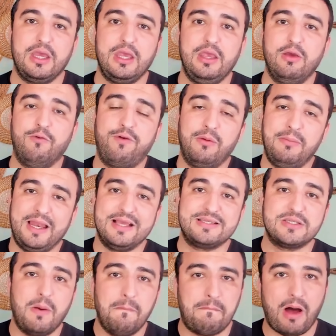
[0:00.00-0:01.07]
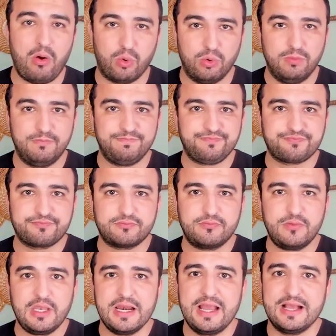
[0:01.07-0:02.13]
E o Fluminense São Paulo,
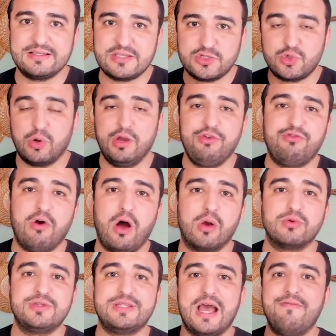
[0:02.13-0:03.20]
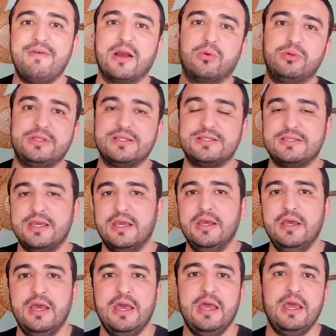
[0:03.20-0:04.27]
esses dois jogos devem acontecer